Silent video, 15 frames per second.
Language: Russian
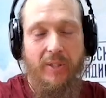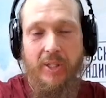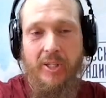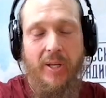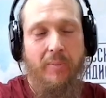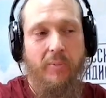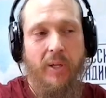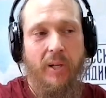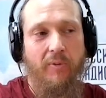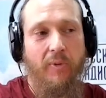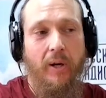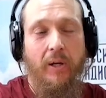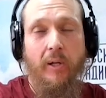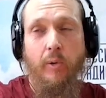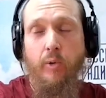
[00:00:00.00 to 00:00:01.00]
На самом деле в
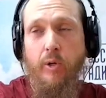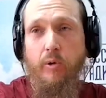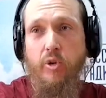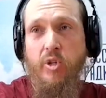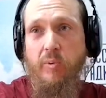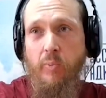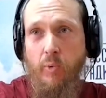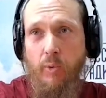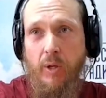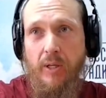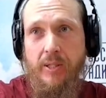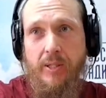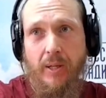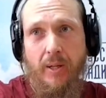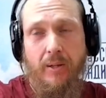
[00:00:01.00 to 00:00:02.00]
фольклоре очень
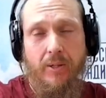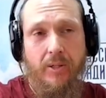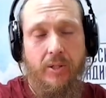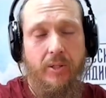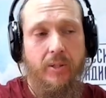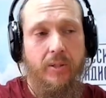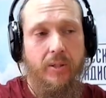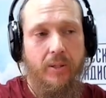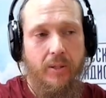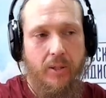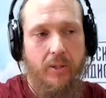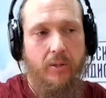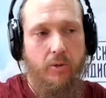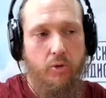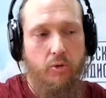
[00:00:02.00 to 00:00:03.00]
много осталось, и я
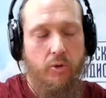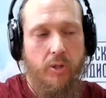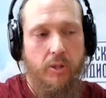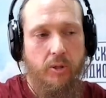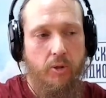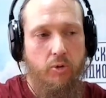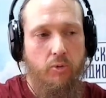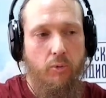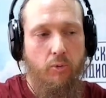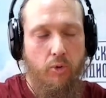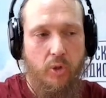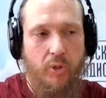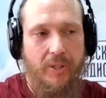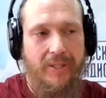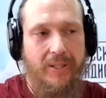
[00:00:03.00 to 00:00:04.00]
хотел еще сказать, что
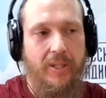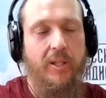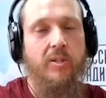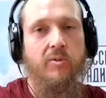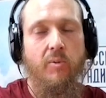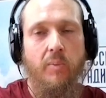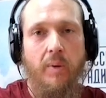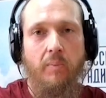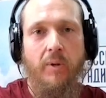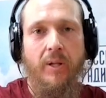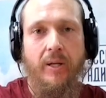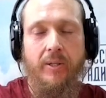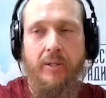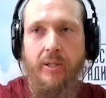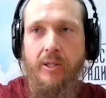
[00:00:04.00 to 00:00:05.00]
тоже с детства мне
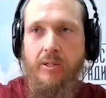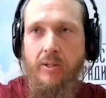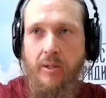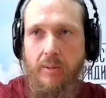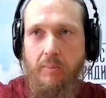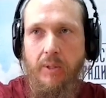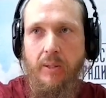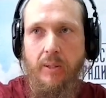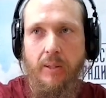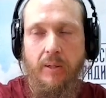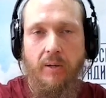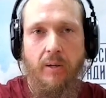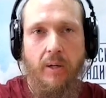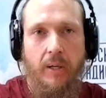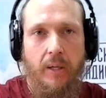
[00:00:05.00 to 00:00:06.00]
было интересно
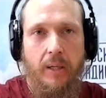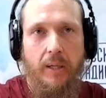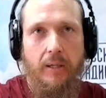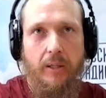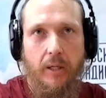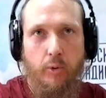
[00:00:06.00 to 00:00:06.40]
именно угу.